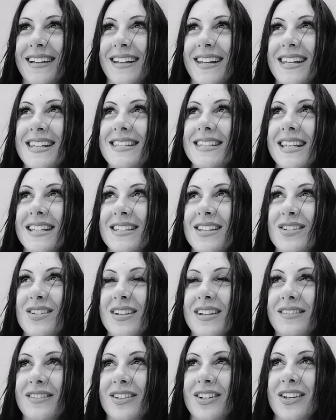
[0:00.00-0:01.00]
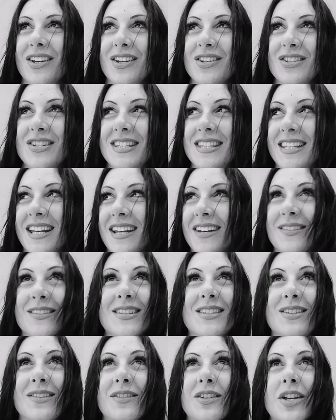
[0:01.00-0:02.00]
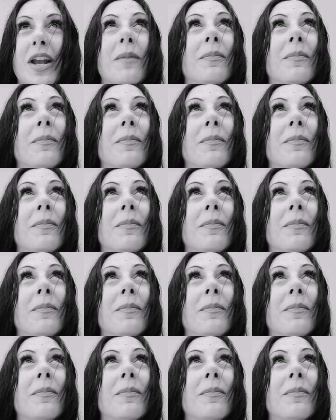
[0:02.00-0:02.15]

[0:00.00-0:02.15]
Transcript: Chissà se ce la vorrò registrare questo video